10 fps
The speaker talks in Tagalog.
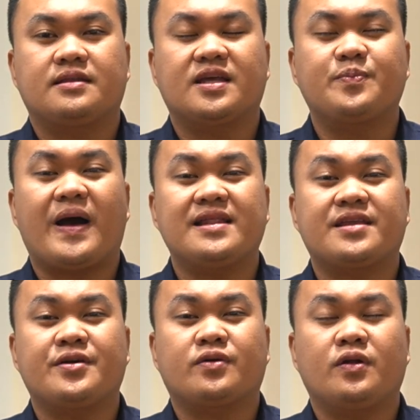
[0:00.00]

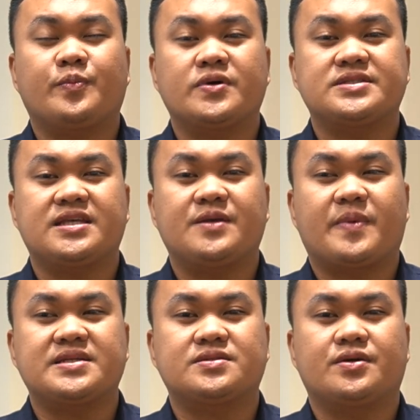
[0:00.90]
Nagpa-altar call po si
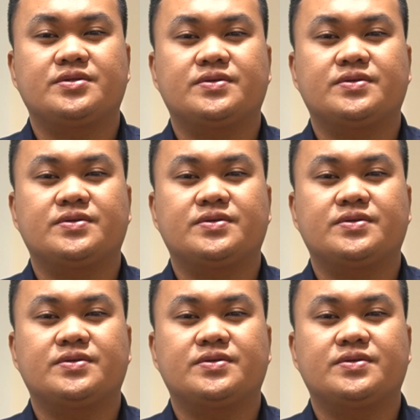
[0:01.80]
Pastor